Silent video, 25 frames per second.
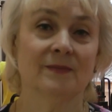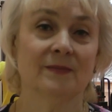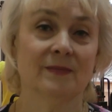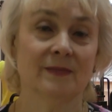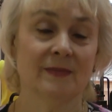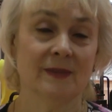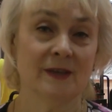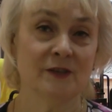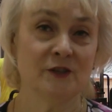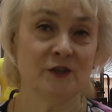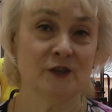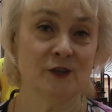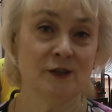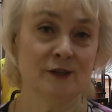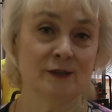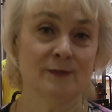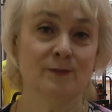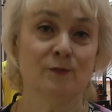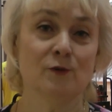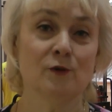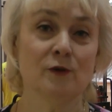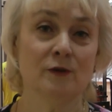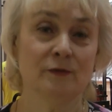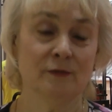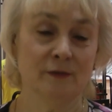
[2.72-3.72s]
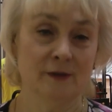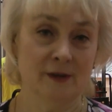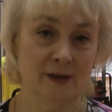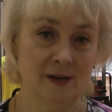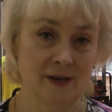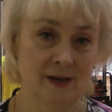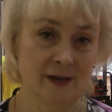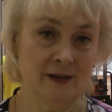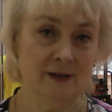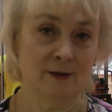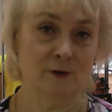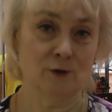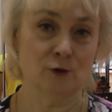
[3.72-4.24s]
начались боли в
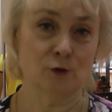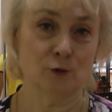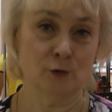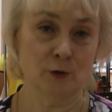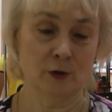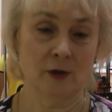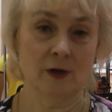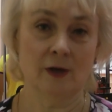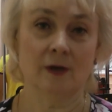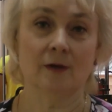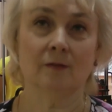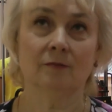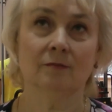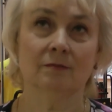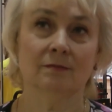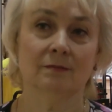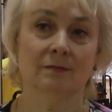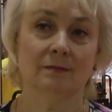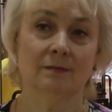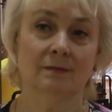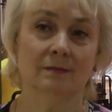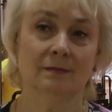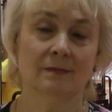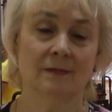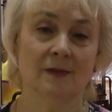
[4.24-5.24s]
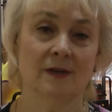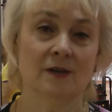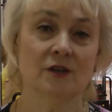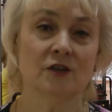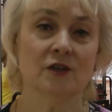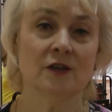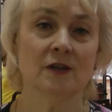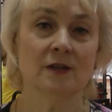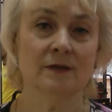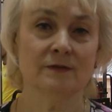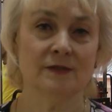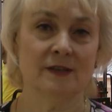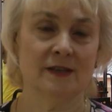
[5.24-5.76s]
коленях жуткие.
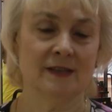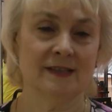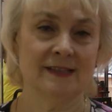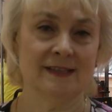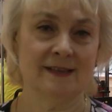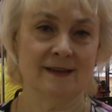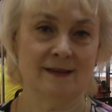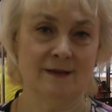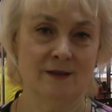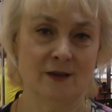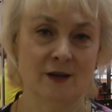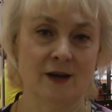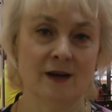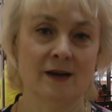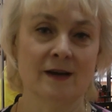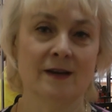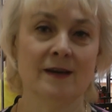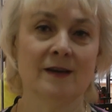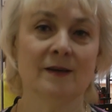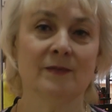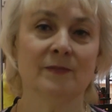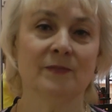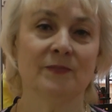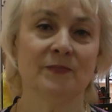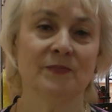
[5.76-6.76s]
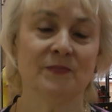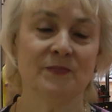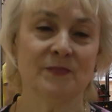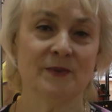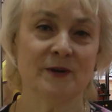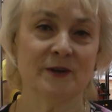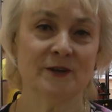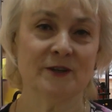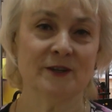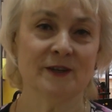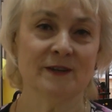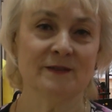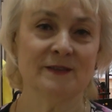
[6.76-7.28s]
Лежала в стационаре,
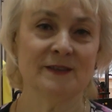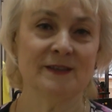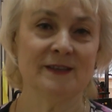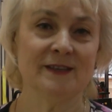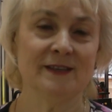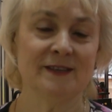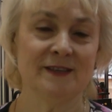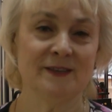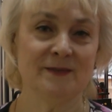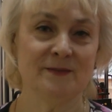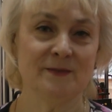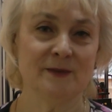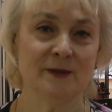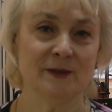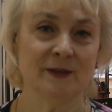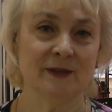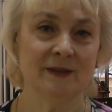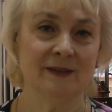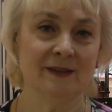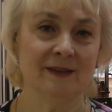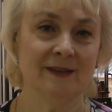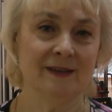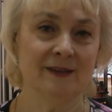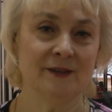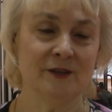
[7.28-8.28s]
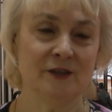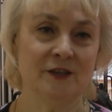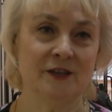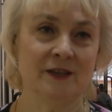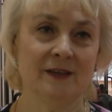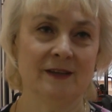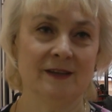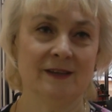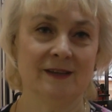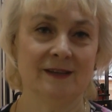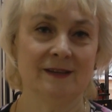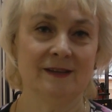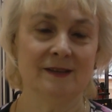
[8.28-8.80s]
прошла все эти методы
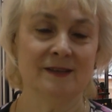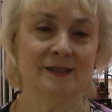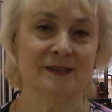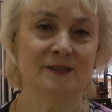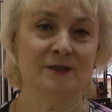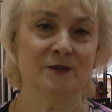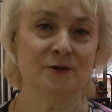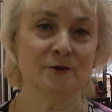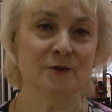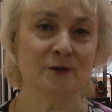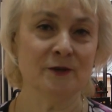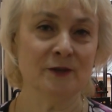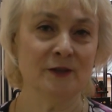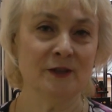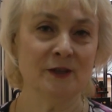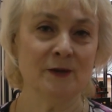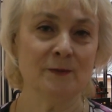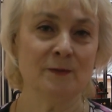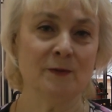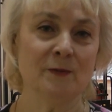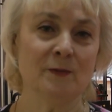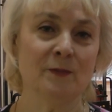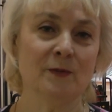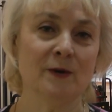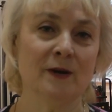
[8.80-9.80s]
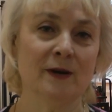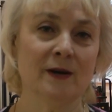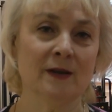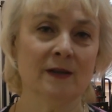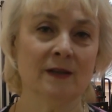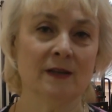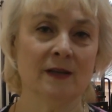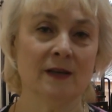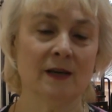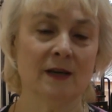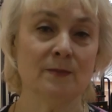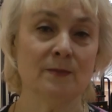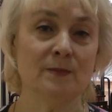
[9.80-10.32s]
лечения. Нестероидные
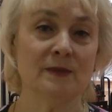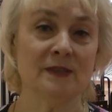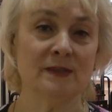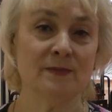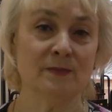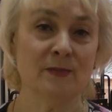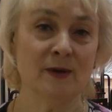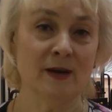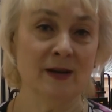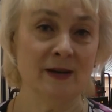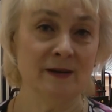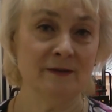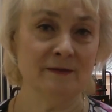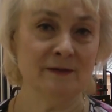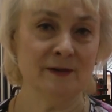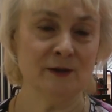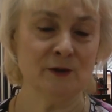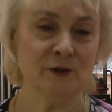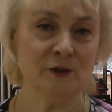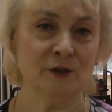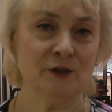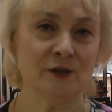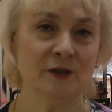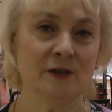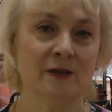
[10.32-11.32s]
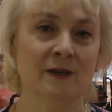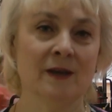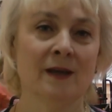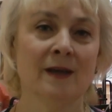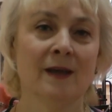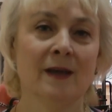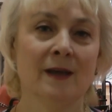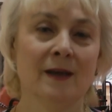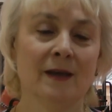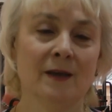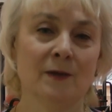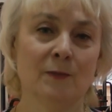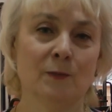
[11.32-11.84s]
препараты, обезболивающие.
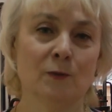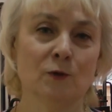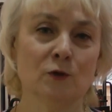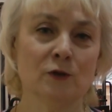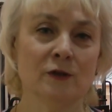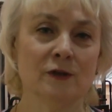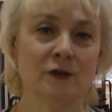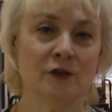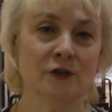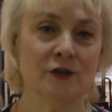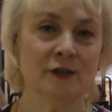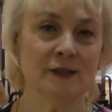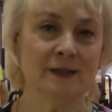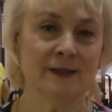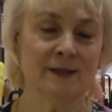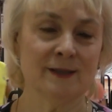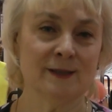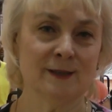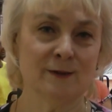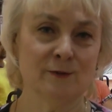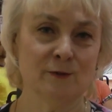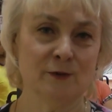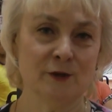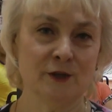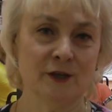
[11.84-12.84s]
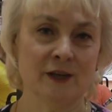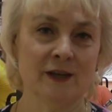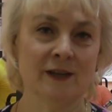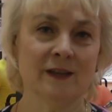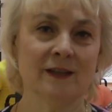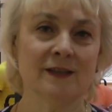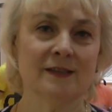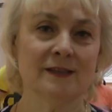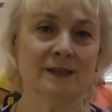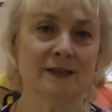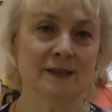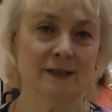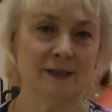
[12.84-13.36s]
И просто чисто
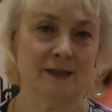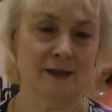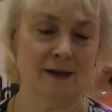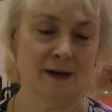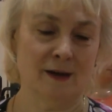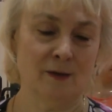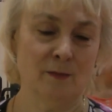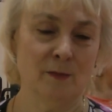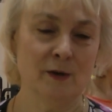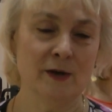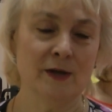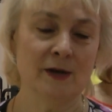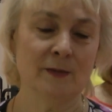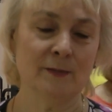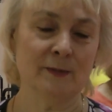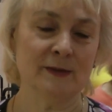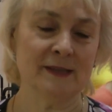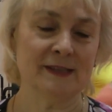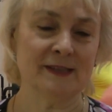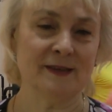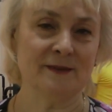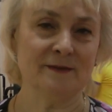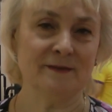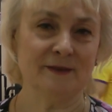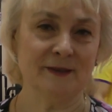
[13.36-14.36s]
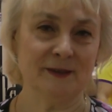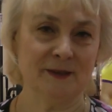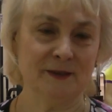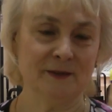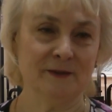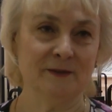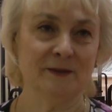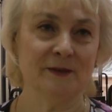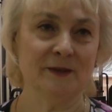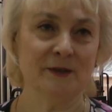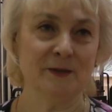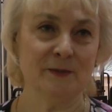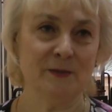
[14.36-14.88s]
случайно сестра моя
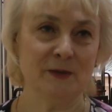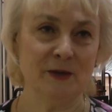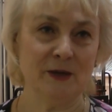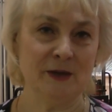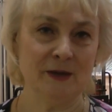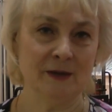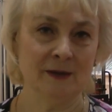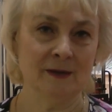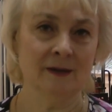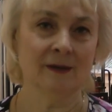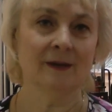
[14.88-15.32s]
посоветовала мне